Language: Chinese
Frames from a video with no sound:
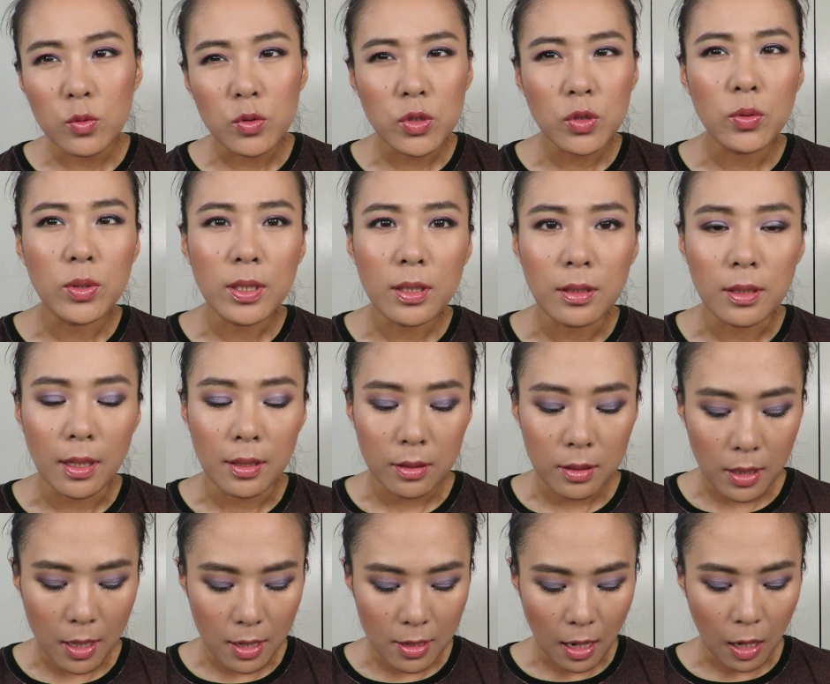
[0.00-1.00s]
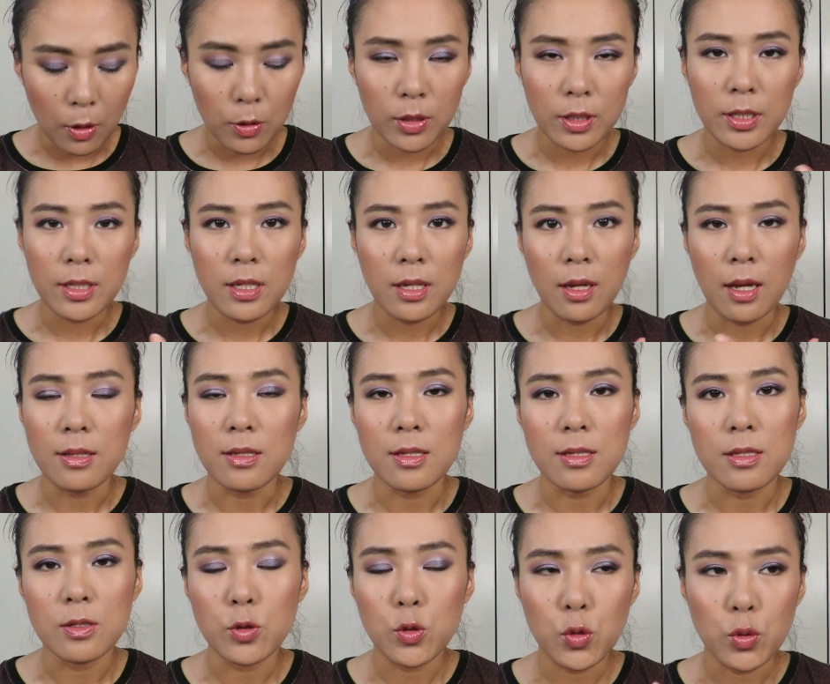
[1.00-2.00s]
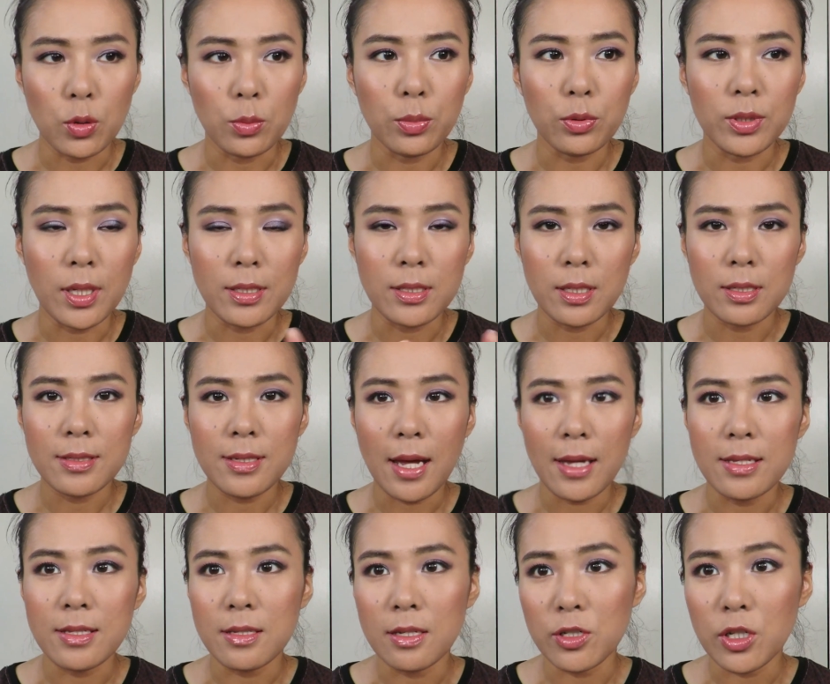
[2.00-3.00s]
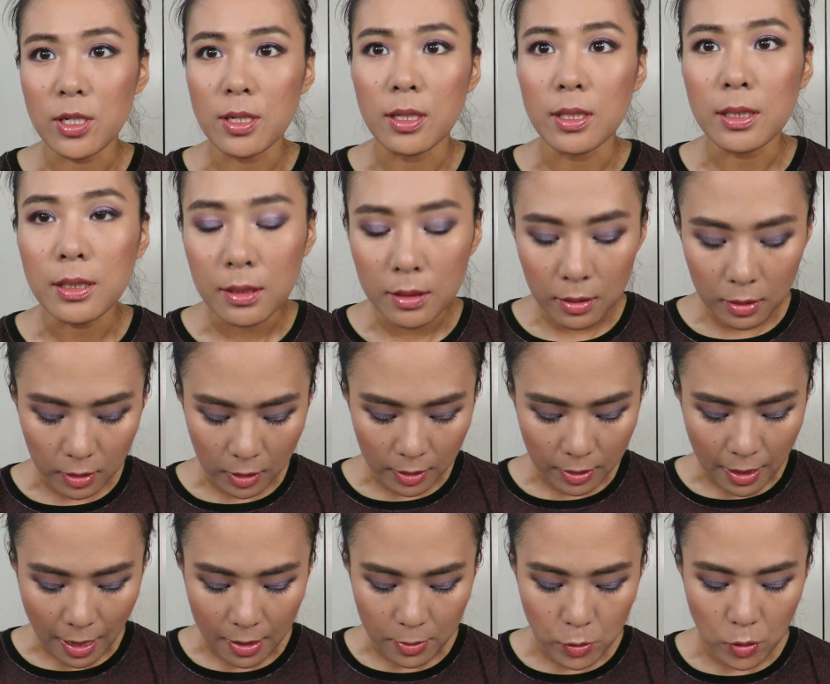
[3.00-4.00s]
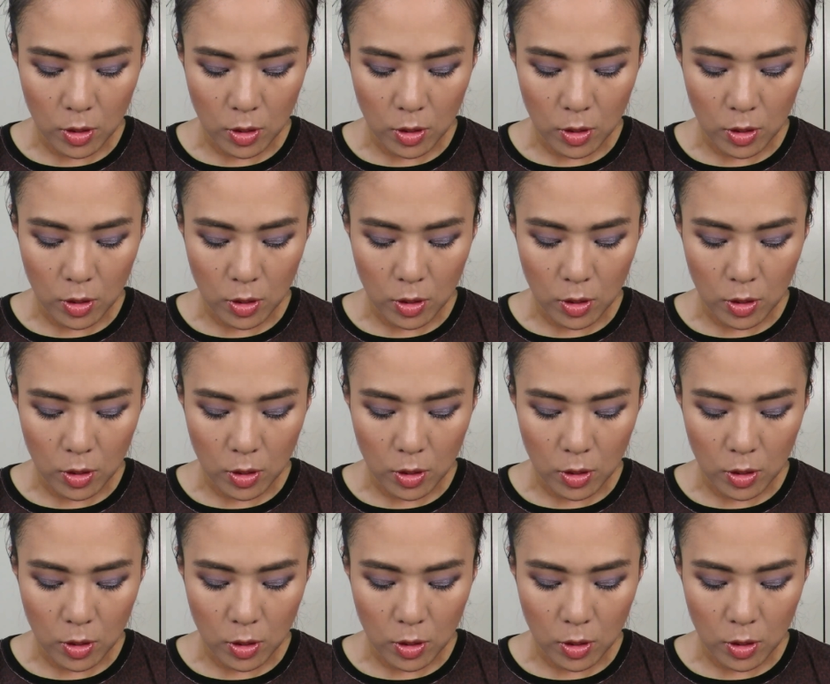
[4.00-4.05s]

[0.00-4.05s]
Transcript: 就一点点，然后可以给你唇部呢增加一些这个立体感，